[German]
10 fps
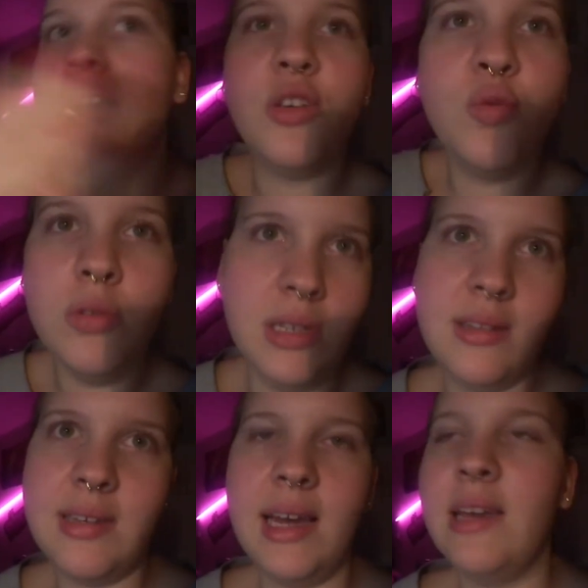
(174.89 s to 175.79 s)
Juni
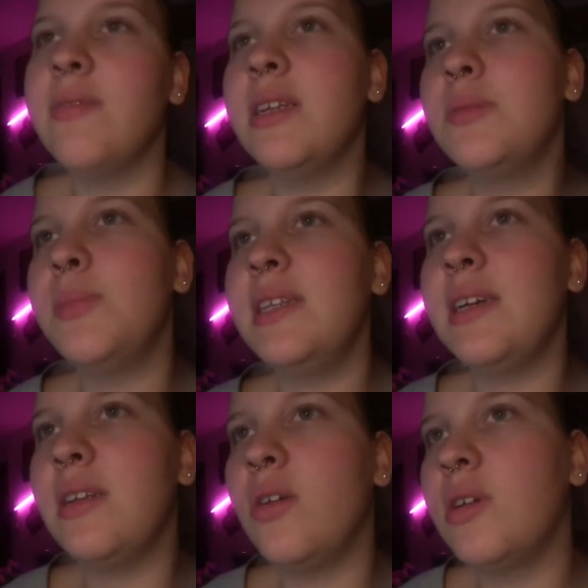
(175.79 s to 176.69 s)
zeigen, weil das bringt
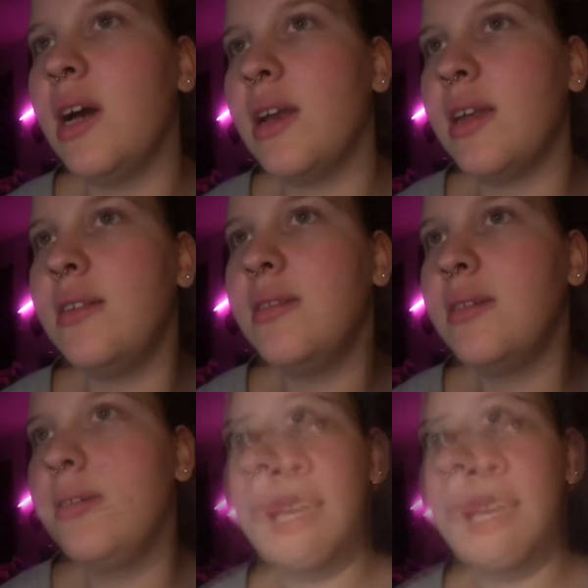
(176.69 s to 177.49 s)
halt auch gar nichts.